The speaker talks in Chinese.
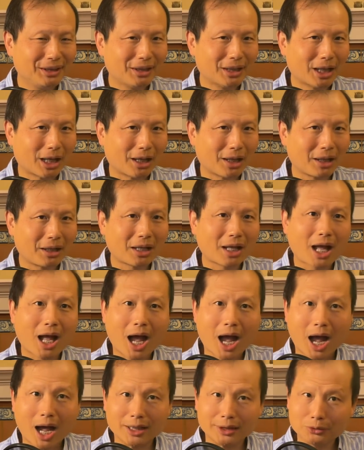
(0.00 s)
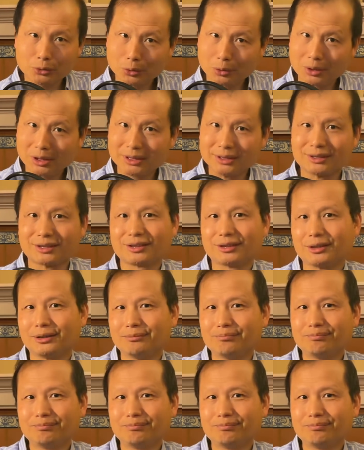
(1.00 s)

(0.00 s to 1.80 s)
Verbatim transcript: 还还多的是。